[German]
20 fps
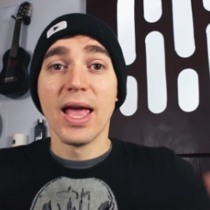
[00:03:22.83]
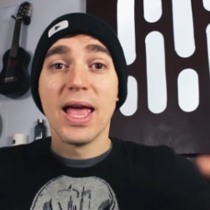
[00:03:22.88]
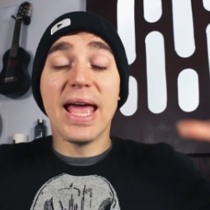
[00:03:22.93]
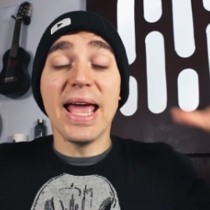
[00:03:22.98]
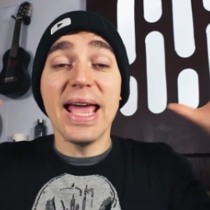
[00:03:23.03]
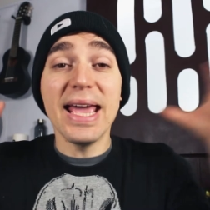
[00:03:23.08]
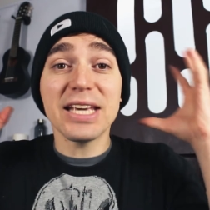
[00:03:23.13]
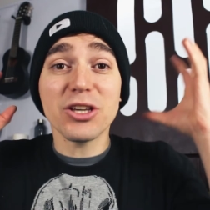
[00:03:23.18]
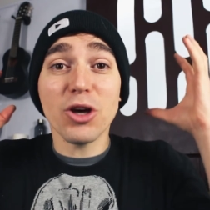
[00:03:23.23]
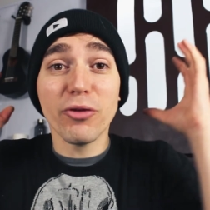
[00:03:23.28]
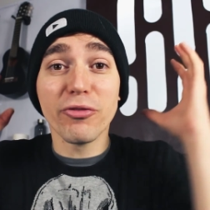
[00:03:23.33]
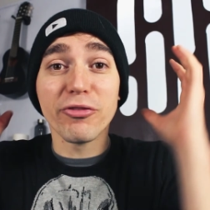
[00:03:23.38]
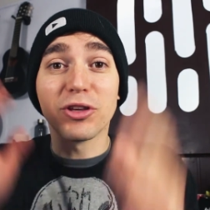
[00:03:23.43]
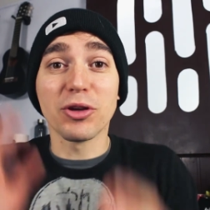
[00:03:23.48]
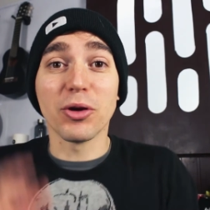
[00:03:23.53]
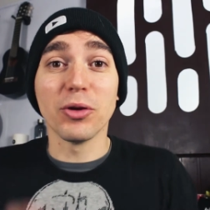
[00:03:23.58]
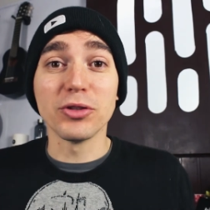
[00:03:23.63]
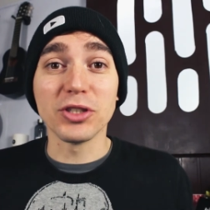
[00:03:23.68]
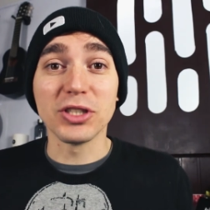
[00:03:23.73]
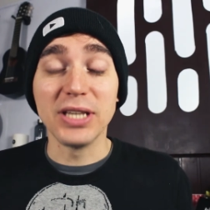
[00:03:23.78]
Ich hoffe, ich
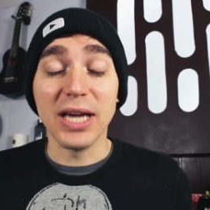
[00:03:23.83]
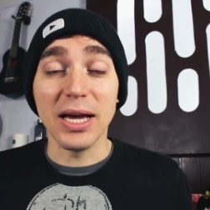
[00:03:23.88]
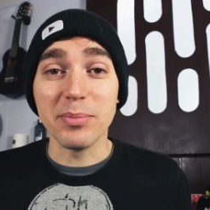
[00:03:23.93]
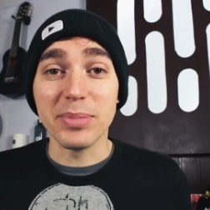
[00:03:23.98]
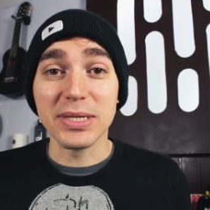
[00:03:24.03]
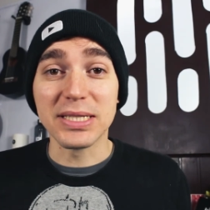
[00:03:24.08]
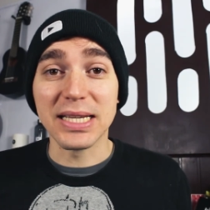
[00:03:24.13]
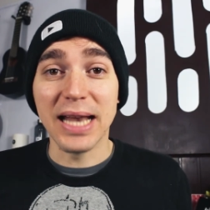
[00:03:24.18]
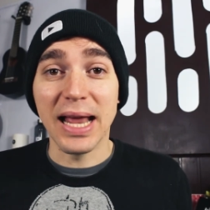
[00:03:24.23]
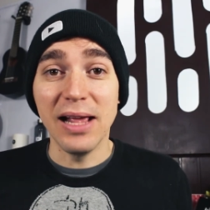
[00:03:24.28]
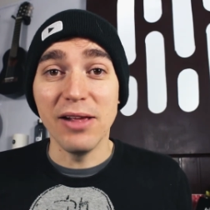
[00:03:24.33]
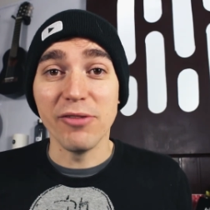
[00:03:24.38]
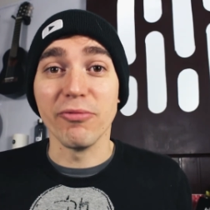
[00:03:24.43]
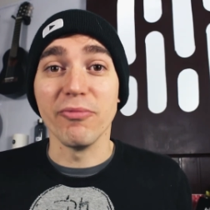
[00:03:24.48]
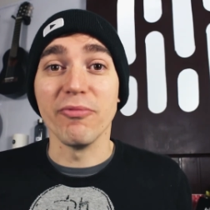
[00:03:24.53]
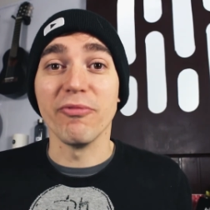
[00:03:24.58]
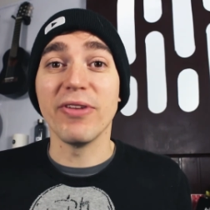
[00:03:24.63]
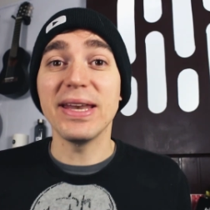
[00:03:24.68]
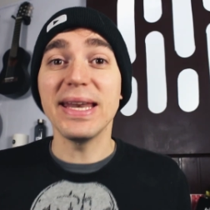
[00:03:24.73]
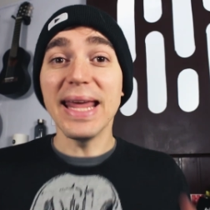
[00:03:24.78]
konnte hier ein bisschen helfen.
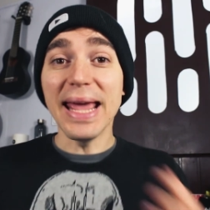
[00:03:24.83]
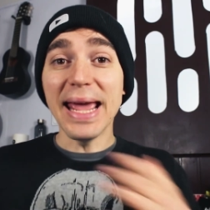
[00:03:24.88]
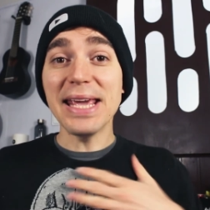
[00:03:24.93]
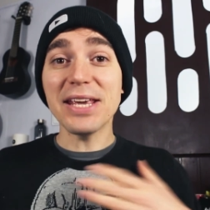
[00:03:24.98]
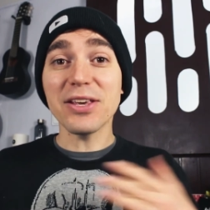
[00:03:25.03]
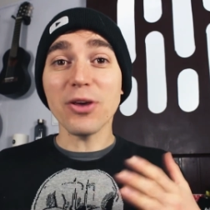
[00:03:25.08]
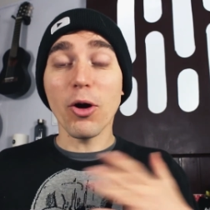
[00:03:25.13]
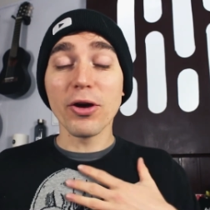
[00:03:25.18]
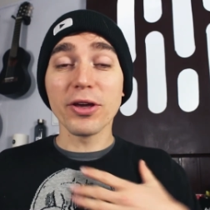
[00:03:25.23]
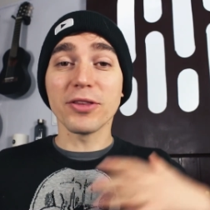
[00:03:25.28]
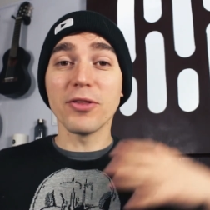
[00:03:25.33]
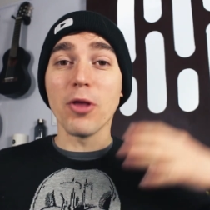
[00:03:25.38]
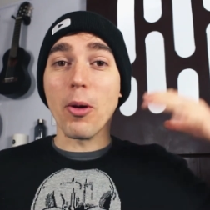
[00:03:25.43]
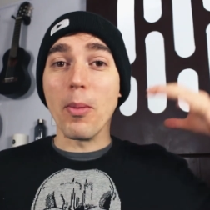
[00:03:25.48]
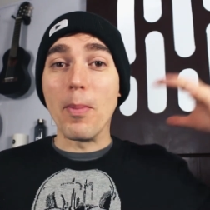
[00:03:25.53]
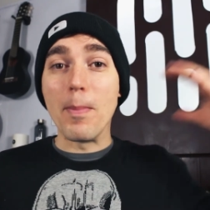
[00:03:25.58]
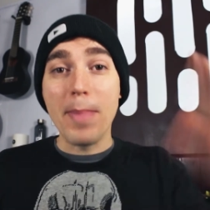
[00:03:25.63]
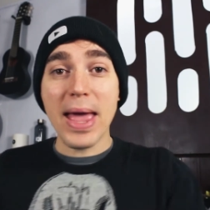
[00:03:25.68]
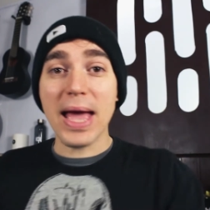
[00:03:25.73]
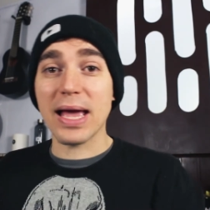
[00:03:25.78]
Wenn ich euch noch
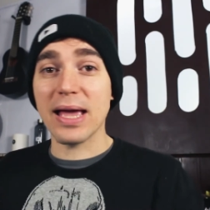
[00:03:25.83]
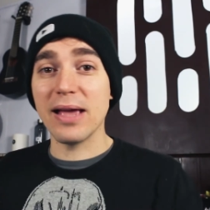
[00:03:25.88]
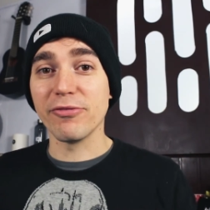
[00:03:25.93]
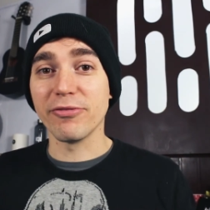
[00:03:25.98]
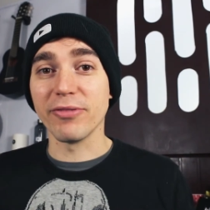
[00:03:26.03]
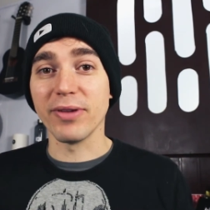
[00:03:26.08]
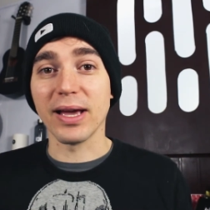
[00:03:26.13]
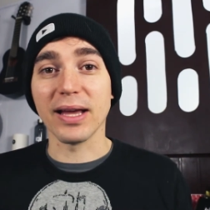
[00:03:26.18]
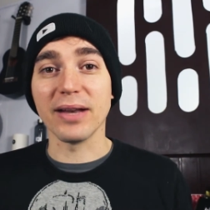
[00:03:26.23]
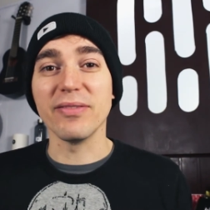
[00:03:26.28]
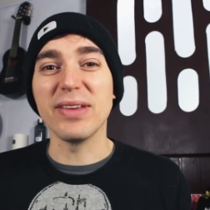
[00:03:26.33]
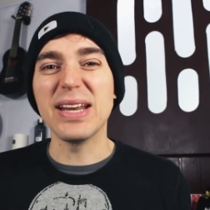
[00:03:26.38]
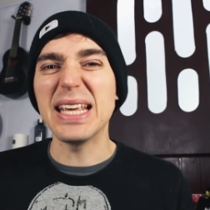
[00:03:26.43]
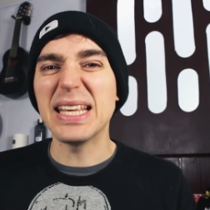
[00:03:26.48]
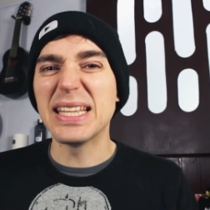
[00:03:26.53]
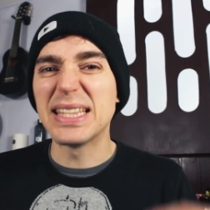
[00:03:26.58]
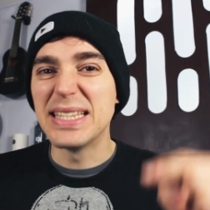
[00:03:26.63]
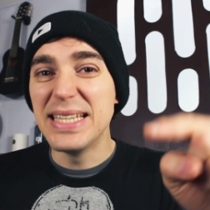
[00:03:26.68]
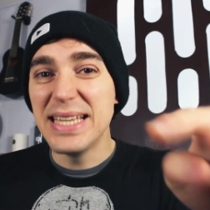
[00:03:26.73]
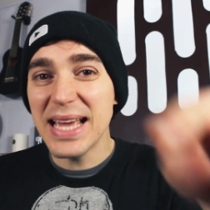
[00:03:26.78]
mehr helfen kann, wenn ich
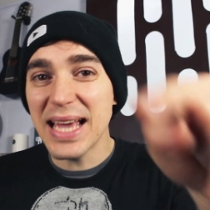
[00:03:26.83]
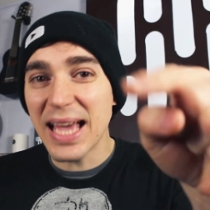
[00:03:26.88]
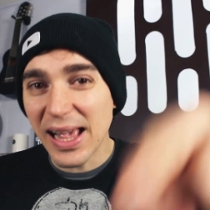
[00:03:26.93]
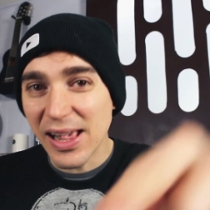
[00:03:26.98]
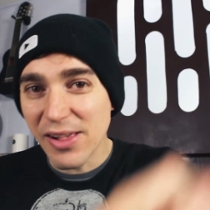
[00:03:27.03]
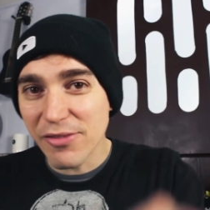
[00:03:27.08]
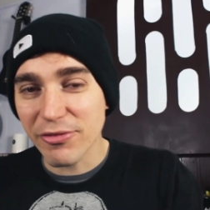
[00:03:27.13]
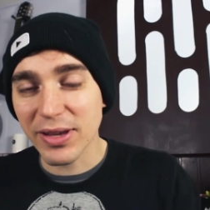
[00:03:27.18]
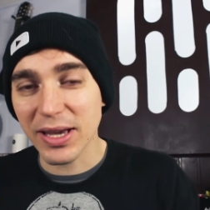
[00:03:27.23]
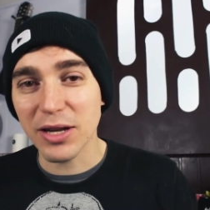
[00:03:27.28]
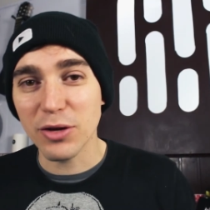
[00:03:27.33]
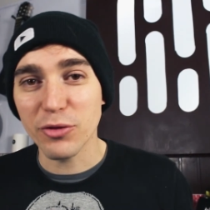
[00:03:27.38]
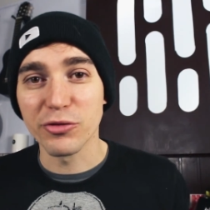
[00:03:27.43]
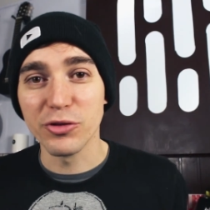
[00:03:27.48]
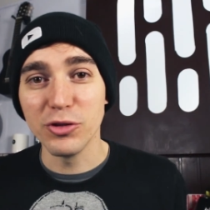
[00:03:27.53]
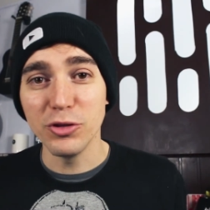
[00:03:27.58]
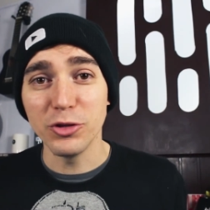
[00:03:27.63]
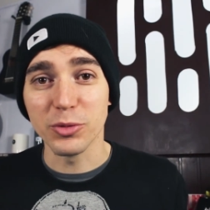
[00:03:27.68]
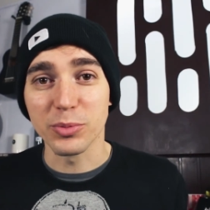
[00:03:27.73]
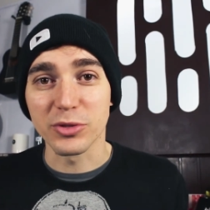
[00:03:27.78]
dir helfen kann, auf
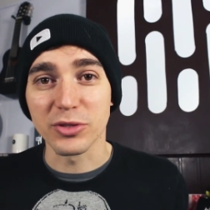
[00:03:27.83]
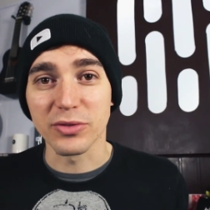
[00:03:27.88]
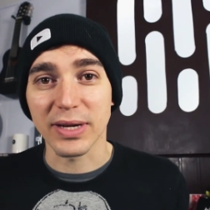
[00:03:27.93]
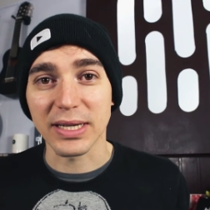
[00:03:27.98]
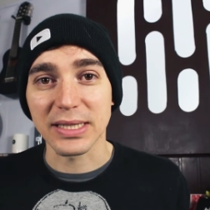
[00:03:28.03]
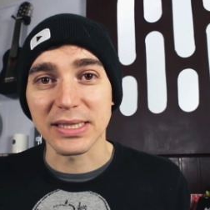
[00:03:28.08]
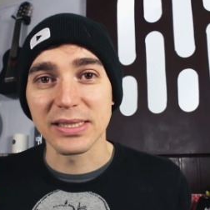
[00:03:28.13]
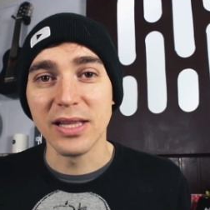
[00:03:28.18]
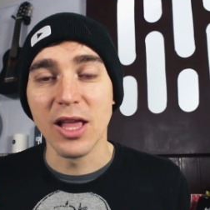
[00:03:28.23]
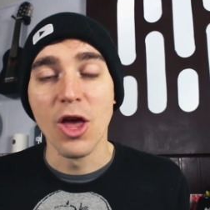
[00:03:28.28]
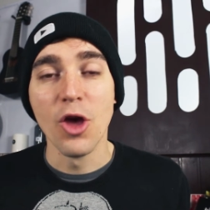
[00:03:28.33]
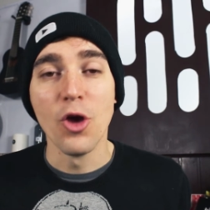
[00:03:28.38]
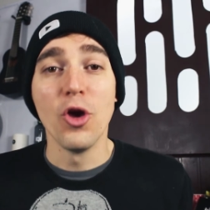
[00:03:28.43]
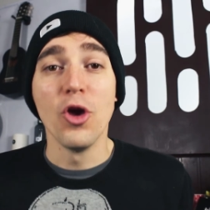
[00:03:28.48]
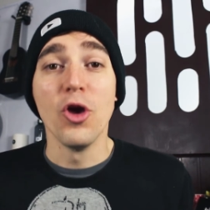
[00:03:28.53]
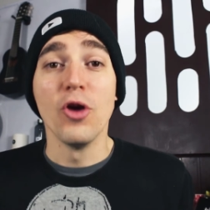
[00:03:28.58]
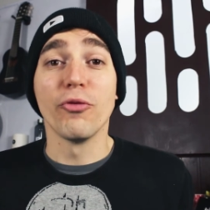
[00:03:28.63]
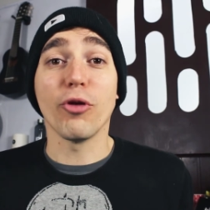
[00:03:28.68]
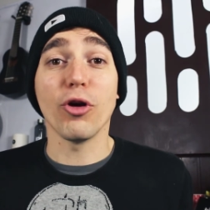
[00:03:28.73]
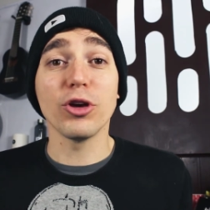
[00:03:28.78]
YouTube zu wachsen,
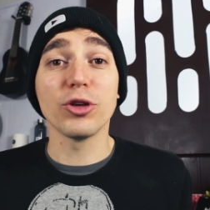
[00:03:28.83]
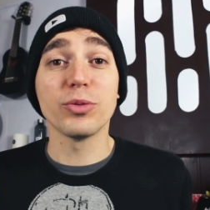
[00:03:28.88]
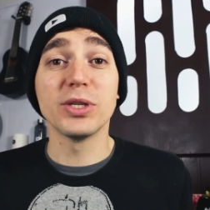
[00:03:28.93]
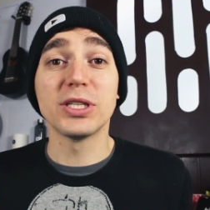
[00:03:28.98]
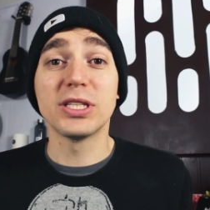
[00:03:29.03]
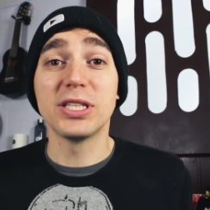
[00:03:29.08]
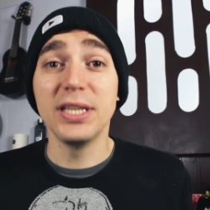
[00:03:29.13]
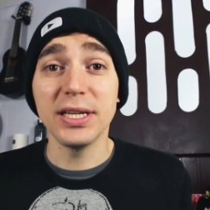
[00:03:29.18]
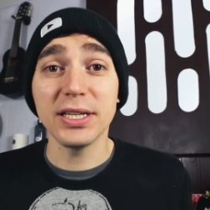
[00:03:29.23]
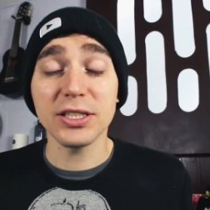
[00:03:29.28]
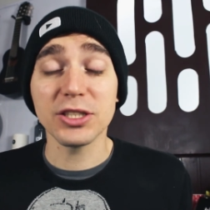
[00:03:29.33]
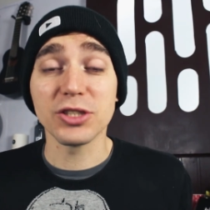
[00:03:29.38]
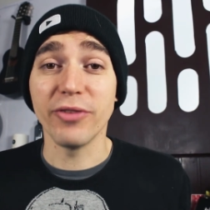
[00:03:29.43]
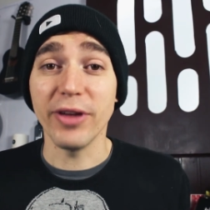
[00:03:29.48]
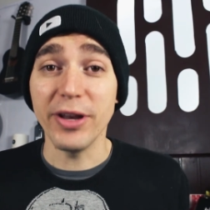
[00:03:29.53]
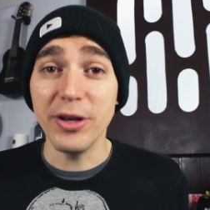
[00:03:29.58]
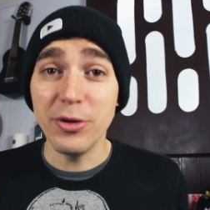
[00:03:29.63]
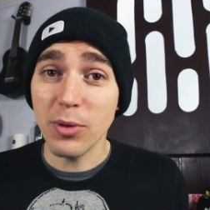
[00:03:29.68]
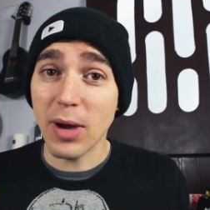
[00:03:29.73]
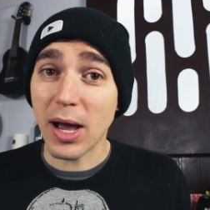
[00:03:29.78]
freue ich mich tierisch,
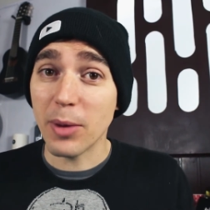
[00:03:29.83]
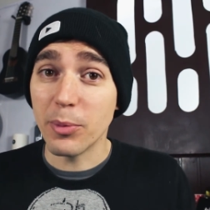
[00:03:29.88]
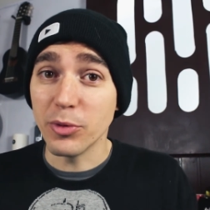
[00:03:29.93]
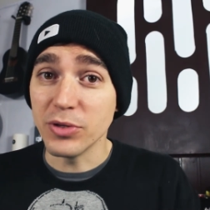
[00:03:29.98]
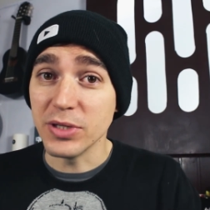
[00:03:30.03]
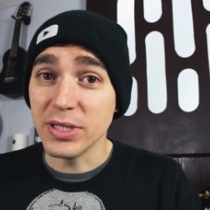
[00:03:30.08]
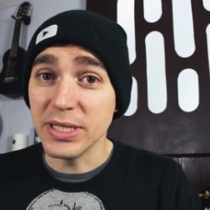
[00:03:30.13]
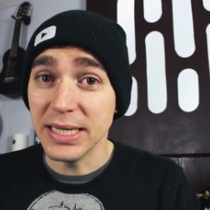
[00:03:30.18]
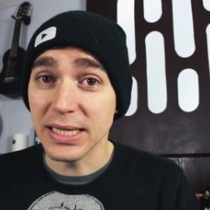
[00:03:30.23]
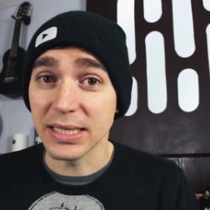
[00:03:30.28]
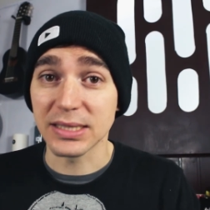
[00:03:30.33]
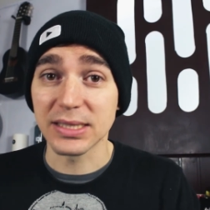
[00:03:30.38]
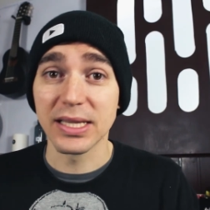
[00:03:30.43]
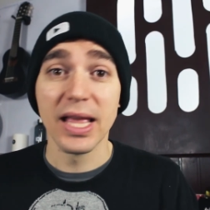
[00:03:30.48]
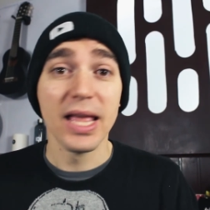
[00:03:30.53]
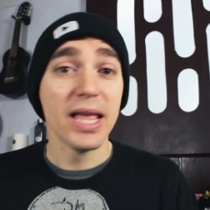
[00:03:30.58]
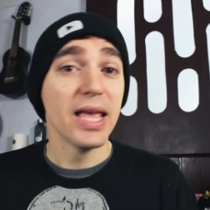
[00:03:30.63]
wenn du abonnierst.